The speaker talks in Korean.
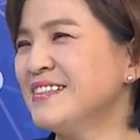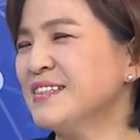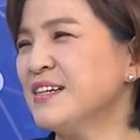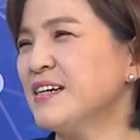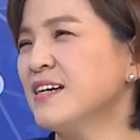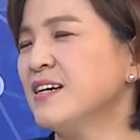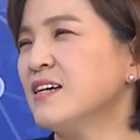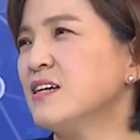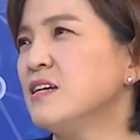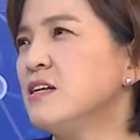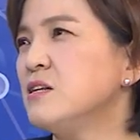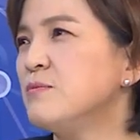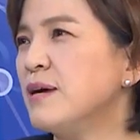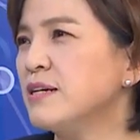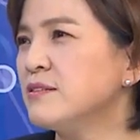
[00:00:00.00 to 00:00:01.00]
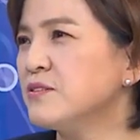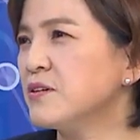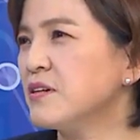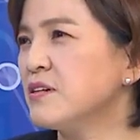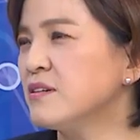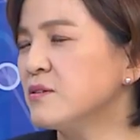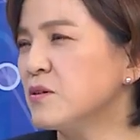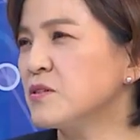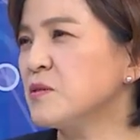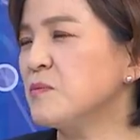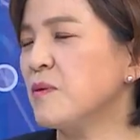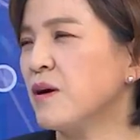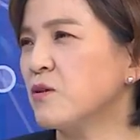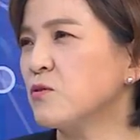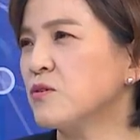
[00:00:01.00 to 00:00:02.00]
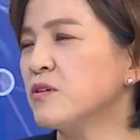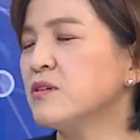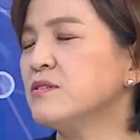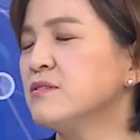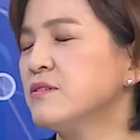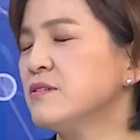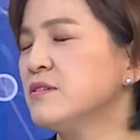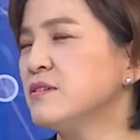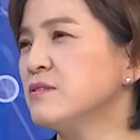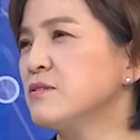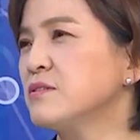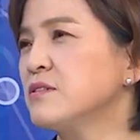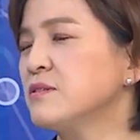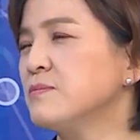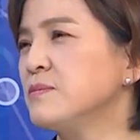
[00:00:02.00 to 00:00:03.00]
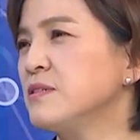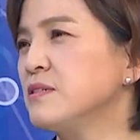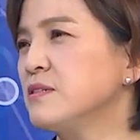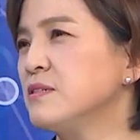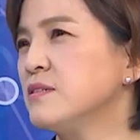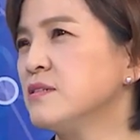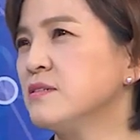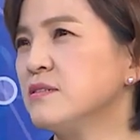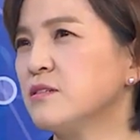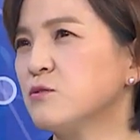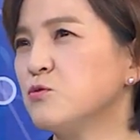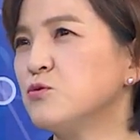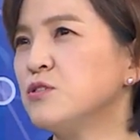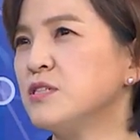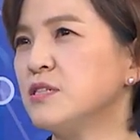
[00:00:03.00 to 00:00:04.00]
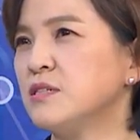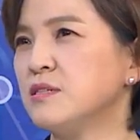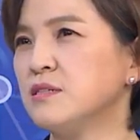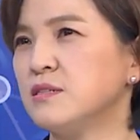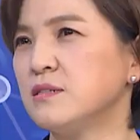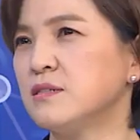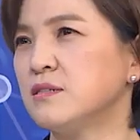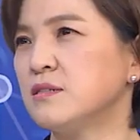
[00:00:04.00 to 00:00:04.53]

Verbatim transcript: 예. 일반적인 리더십하고 크리스천 리더십을 이제 굳이